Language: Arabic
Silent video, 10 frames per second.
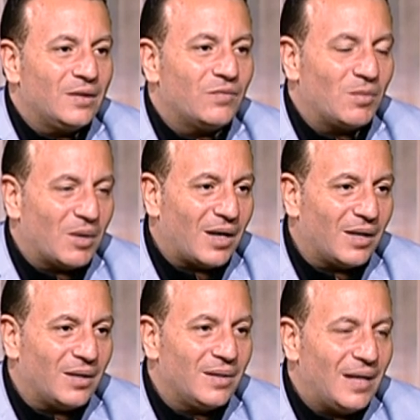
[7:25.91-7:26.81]
في
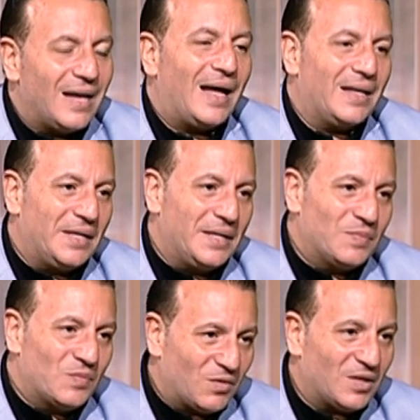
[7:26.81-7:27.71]
المرحلة الحالية
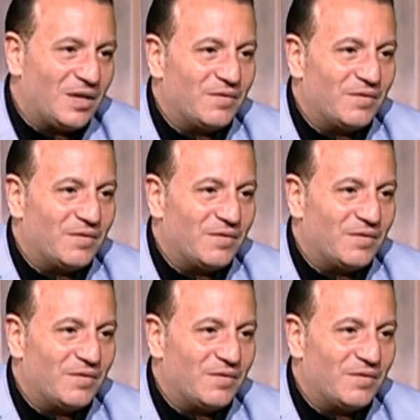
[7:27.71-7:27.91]
اتفضلي